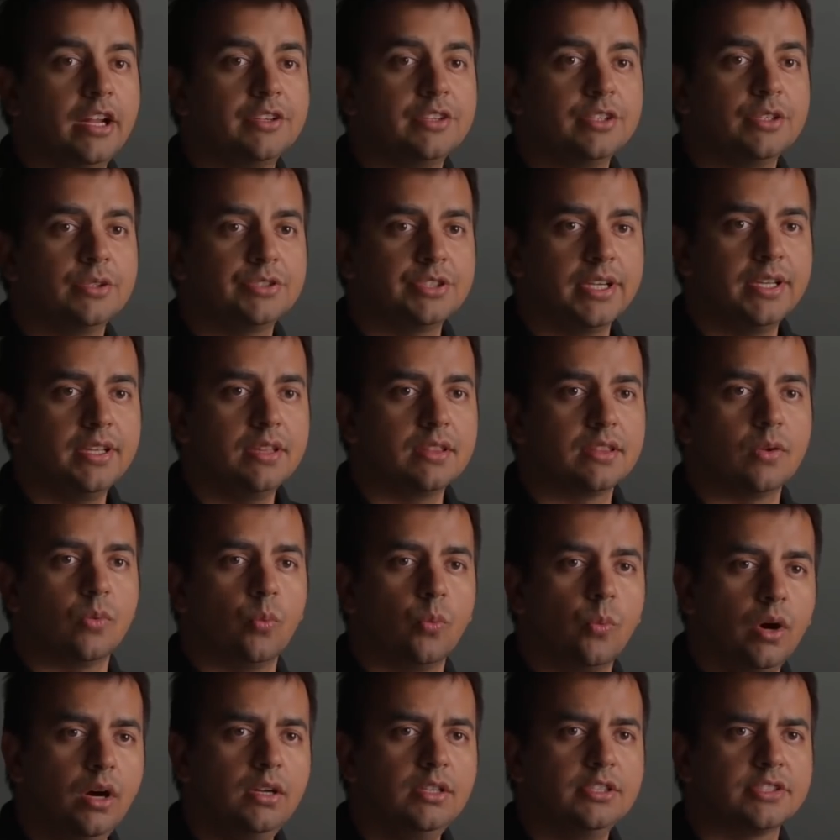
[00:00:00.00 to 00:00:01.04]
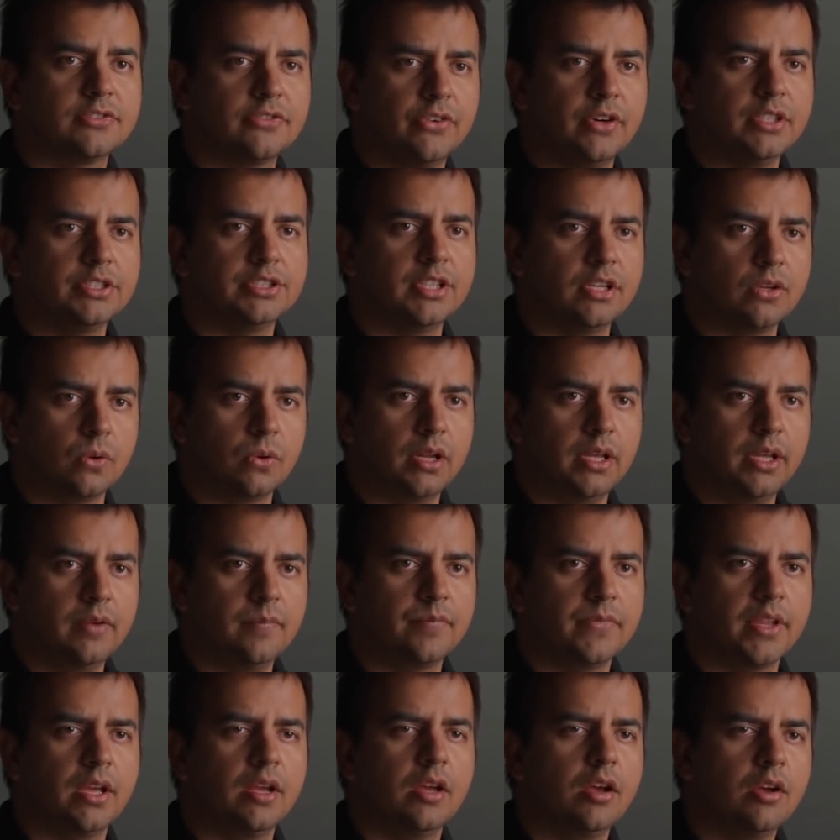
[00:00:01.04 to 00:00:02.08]
तो इसका अगर आप वीडियो
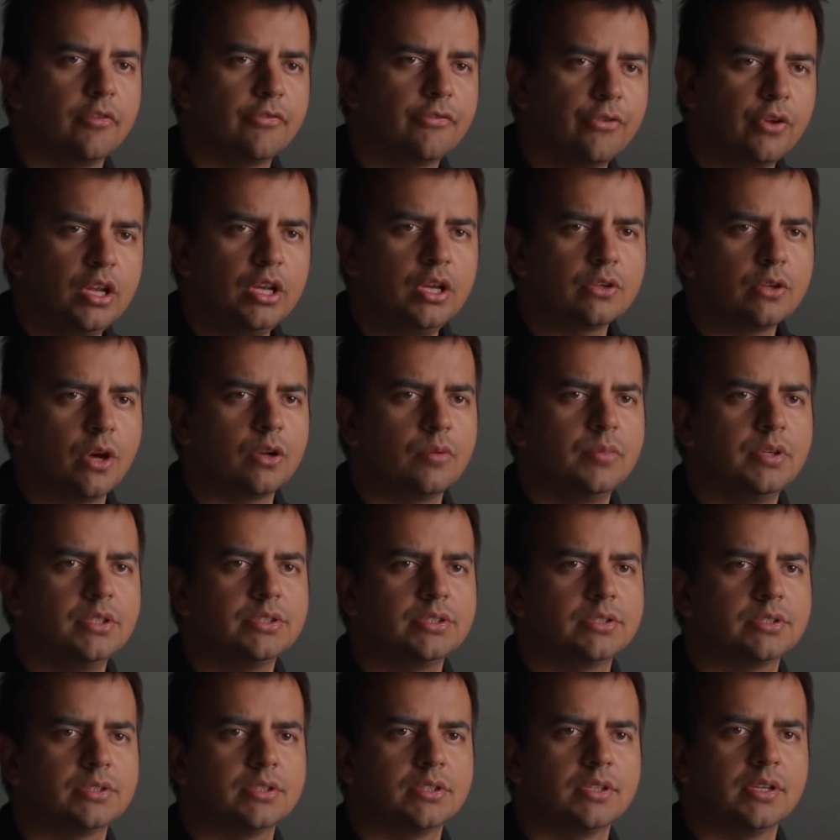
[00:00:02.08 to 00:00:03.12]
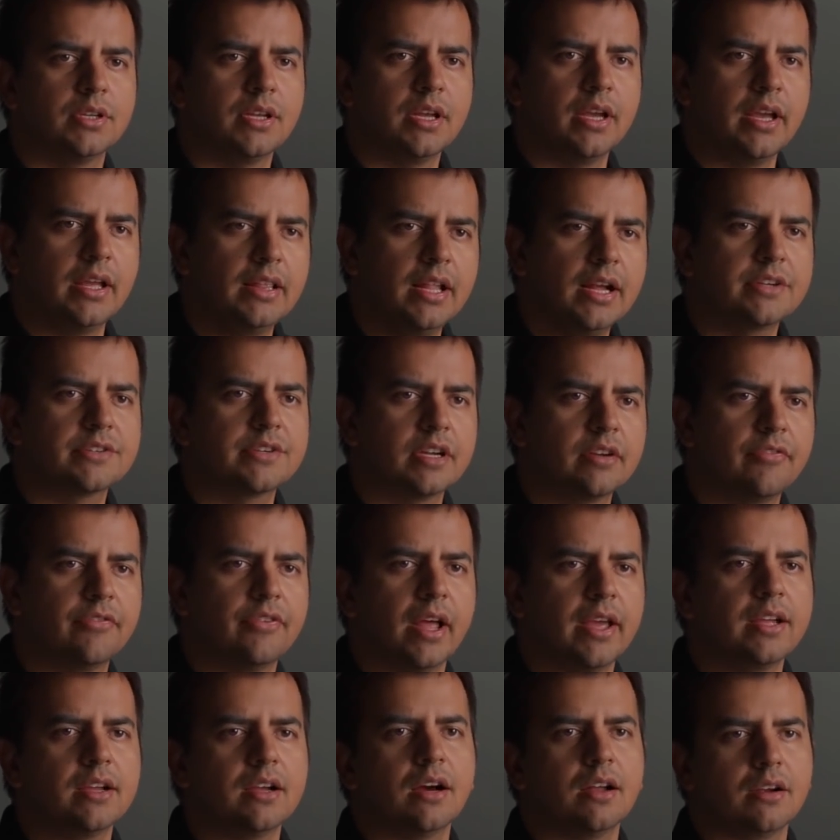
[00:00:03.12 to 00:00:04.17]
देखेंगे ना भावेश अग्रवाल तो ऐसे
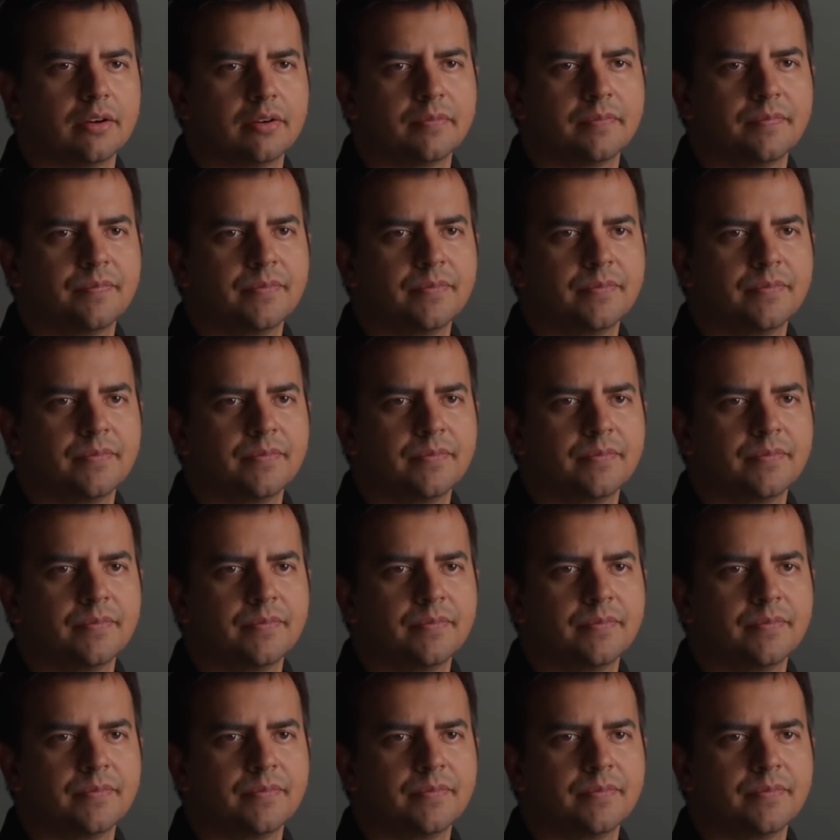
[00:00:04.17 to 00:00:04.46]
बात कर रहे हैं